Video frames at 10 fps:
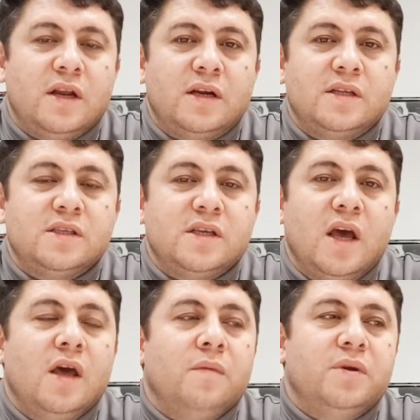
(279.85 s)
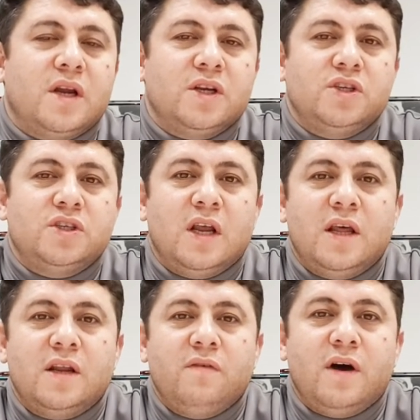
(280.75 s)
Neredeyse bira
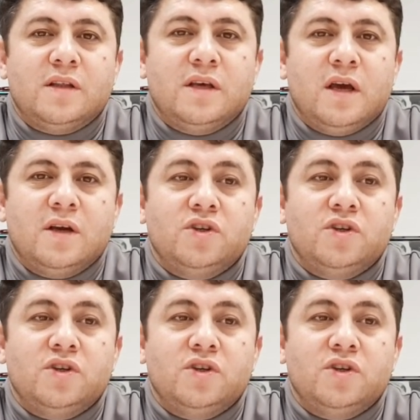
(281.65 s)
şişeleri vardı ya.